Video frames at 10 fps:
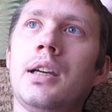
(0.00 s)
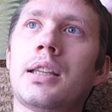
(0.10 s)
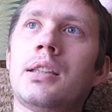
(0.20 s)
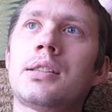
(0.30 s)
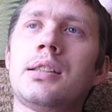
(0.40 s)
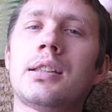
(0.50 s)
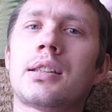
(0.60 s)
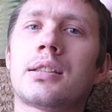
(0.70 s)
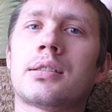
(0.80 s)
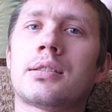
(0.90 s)
отнести
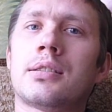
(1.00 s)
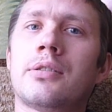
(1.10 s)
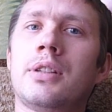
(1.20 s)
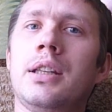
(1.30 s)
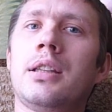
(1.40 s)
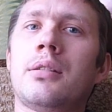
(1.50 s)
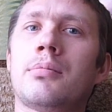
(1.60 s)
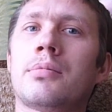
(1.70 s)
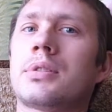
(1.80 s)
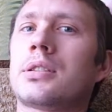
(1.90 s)
это с
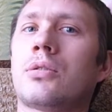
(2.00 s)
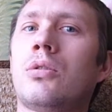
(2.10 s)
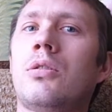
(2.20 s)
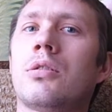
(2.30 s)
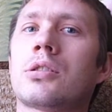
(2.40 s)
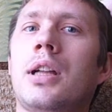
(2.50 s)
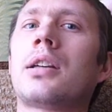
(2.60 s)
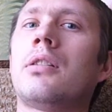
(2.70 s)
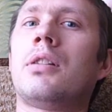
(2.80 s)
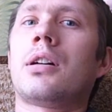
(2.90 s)
давлением садового
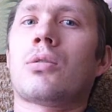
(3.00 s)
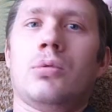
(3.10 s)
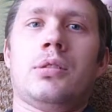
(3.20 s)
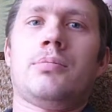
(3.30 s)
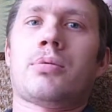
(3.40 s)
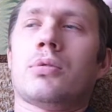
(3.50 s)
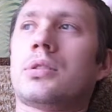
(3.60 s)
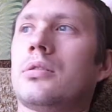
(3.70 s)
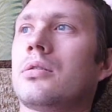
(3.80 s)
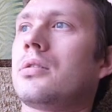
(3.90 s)
шланга в огороде
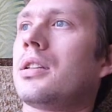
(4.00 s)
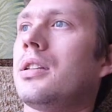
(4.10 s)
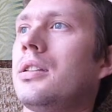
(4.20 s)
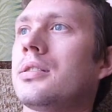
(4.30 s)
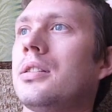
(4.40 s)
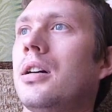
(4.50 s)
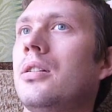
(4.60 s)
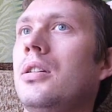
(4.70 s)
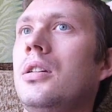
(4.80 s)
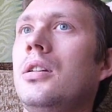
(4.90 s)
просто, ну, как я не
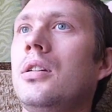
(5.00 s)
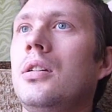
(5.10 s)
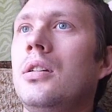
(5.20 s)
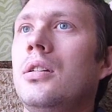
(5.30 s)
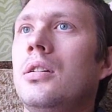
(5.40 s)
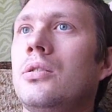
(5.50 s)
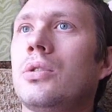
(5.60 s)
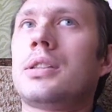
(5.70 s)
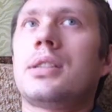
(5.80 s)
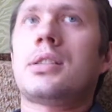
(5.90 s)
знаю.
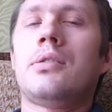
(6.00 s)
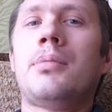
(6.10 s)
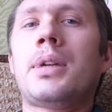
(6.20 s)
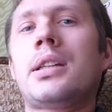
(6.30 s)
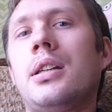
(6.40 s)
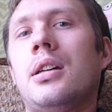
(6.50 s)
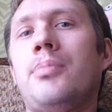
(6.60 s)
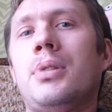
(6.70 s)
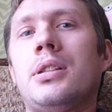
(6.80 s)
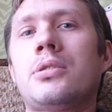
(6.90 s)
То есть, если вам надо
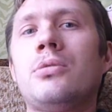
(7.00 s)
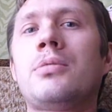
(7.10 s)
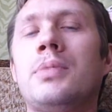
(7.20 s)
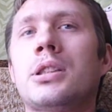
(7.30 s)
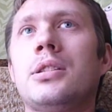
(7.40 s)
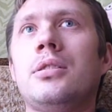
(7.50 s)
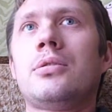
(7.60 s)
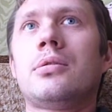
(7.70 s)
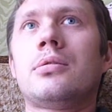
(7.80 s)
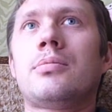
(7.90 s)
ополоснуть
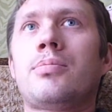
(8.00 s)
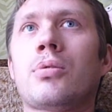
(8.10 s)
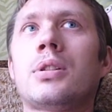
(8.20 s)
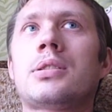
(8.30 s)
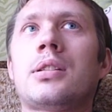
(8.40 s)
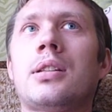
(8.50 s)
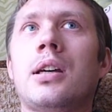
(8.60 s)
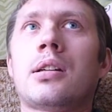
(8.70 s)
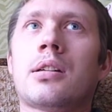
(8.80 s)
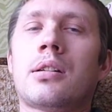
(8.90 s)
машину, просто
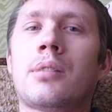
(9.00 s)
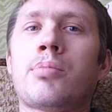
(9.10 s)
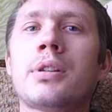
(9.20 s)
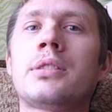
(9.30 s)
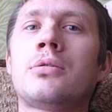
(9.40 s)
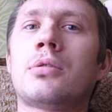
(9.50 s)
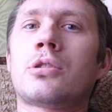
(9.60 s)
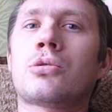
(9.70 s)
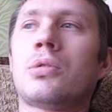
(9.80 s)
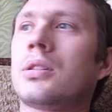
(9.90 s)
так, обрызнуть
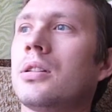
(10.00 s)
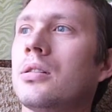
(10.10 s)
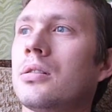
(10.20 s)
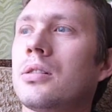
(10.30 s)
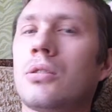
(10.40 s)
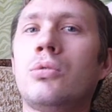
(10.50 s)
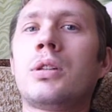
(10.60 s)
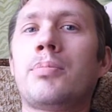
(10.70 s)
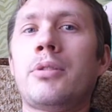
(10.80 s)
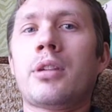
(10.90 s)
что-то,
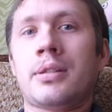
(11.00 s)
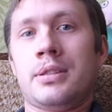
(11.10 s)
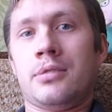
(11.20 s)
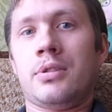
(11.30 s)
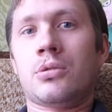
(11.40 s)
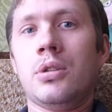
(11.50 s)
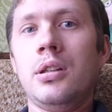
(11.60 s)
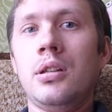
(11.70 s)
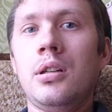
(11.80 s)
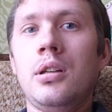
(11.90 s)
какую-то поверхность водой,